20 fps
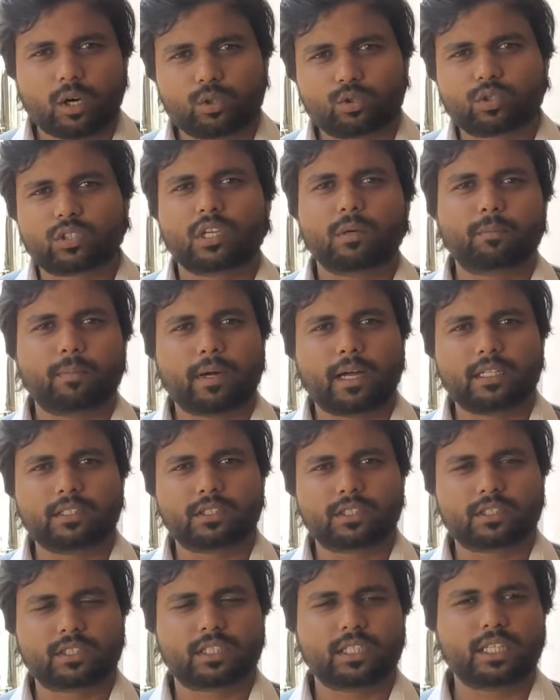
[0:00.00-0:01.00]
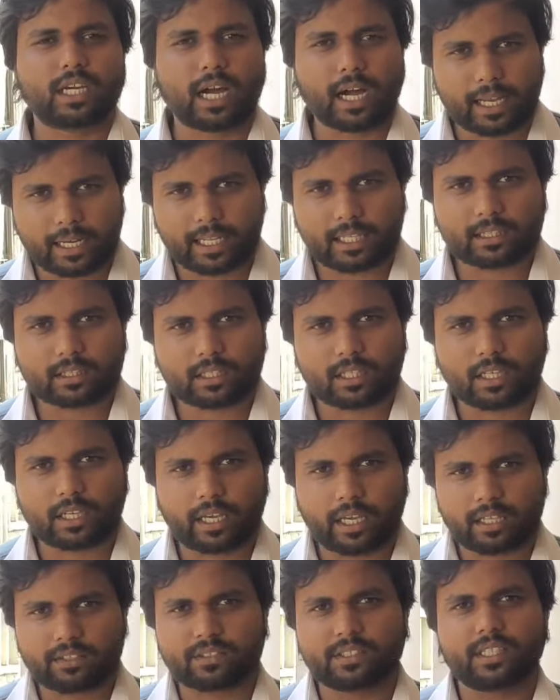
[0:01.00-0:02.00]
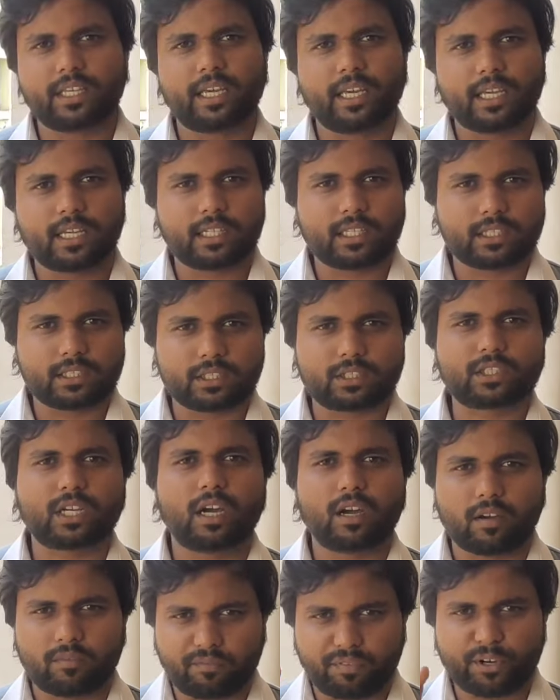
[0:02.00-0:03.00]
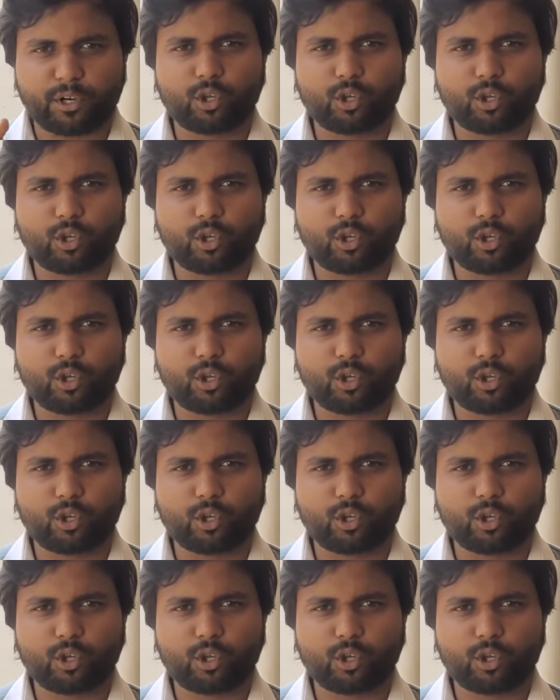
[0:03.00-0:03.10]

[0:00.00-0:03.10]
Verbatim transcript: और उसके बाद जिसकी हालत ऐसी है कि जिसका